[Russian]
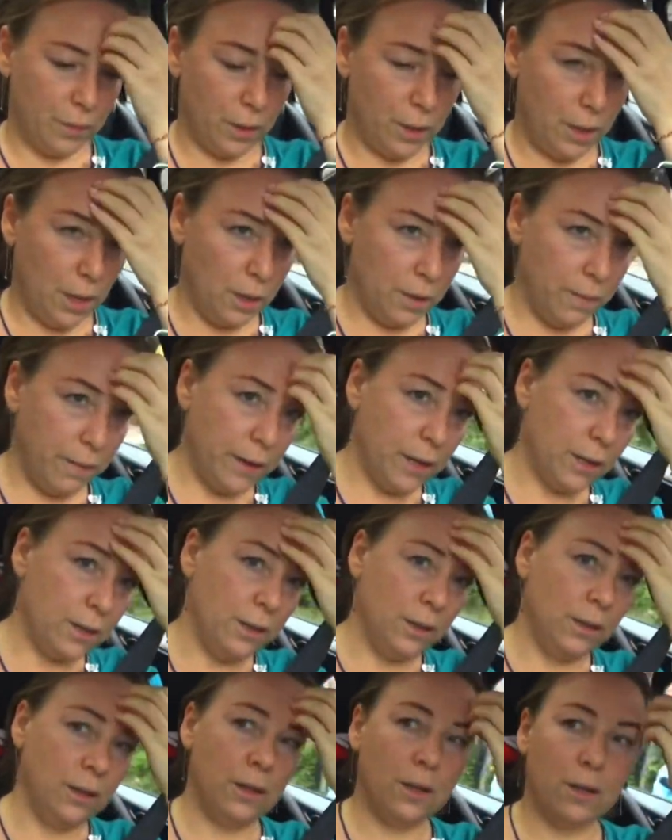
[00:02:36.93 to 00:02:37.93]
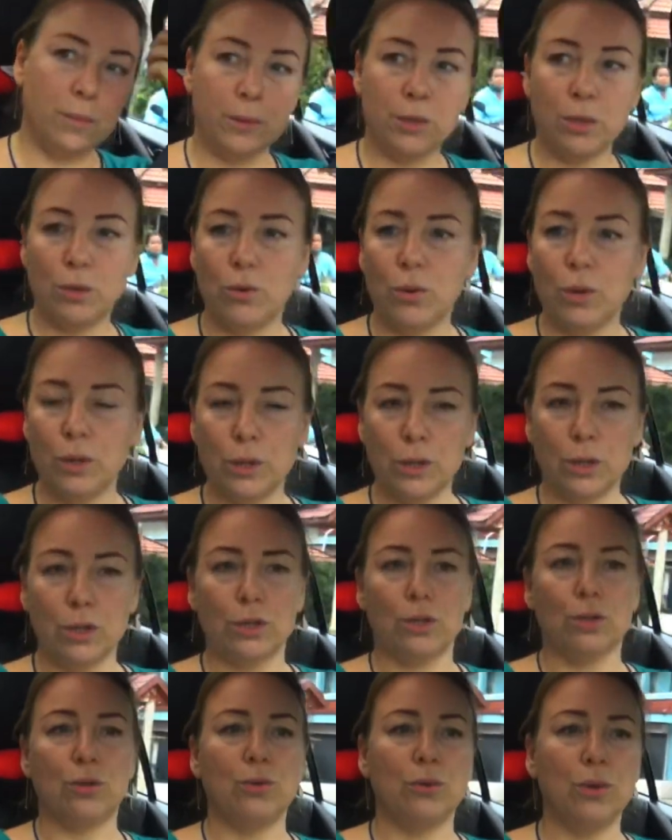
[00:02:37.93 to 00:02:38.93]
как говорят нейропсихологи,
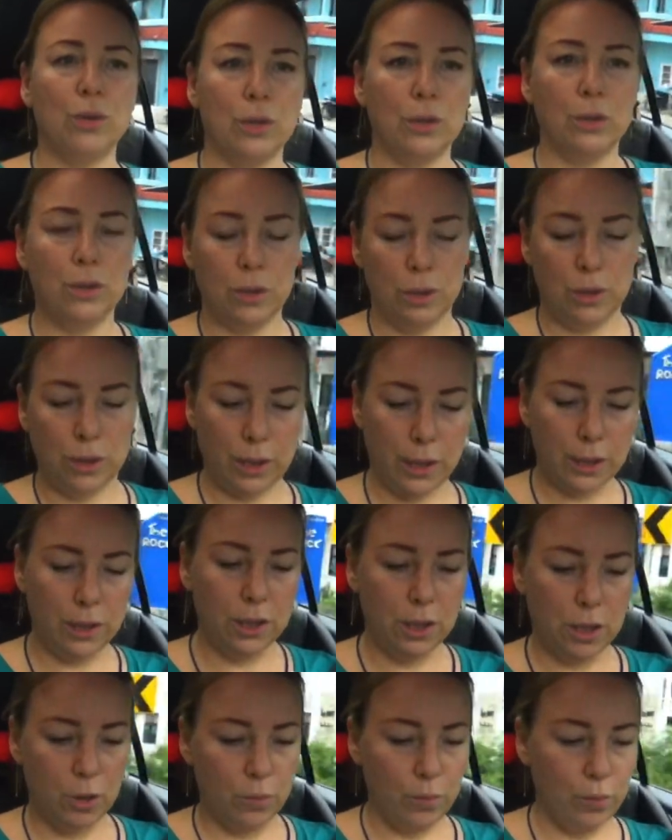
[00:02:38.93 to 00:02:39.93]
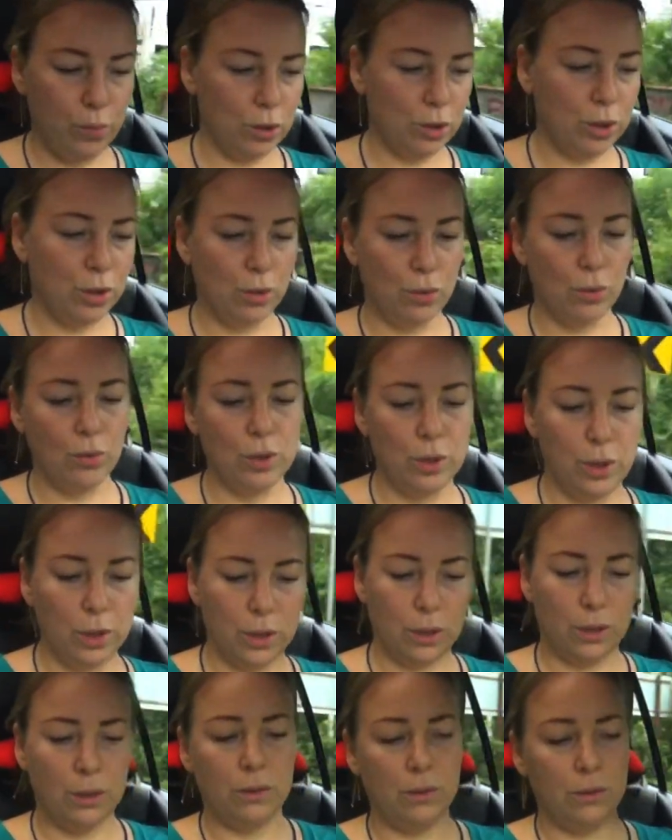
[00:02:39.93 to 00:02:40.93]
сон э, с родителями после
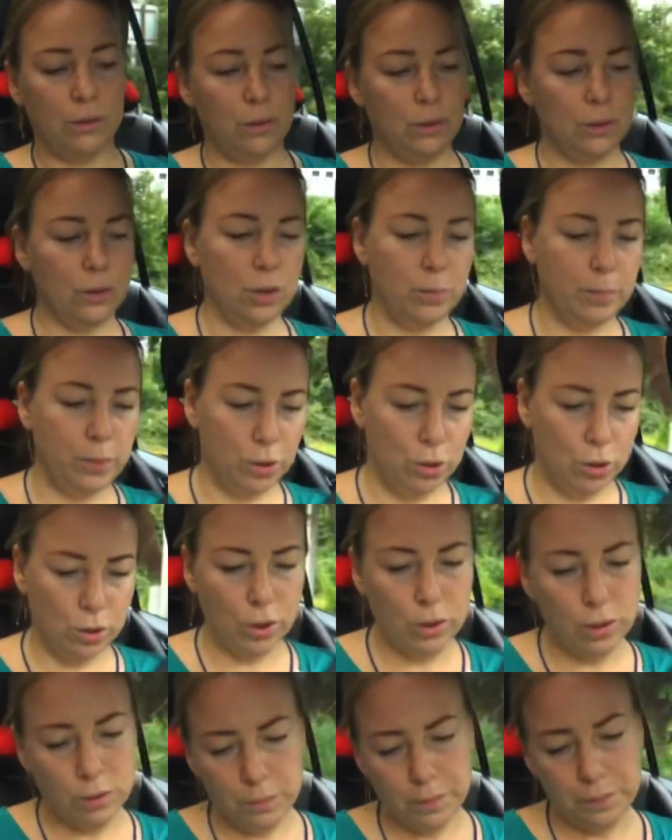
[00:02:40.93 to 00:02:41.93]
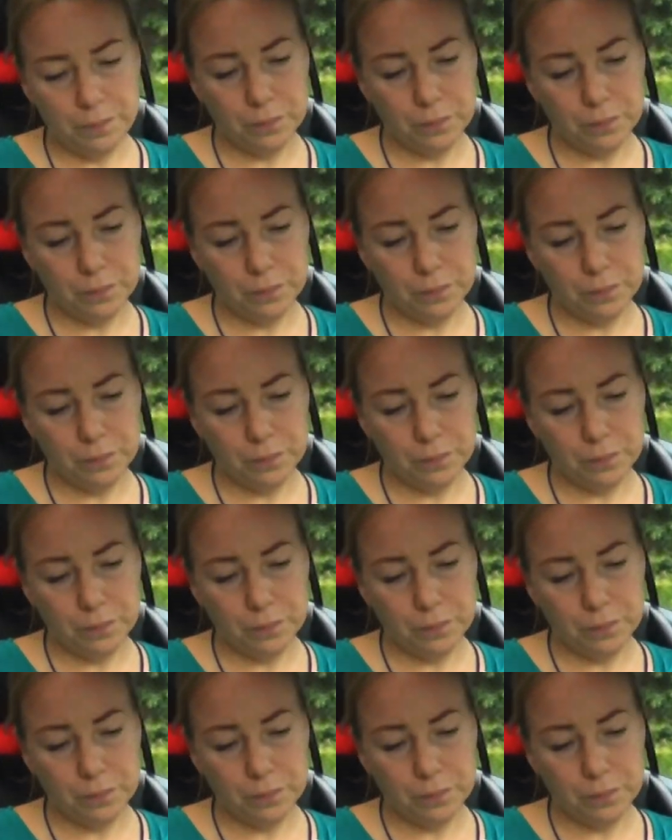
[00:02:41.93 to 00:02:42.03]
года э, запрещен.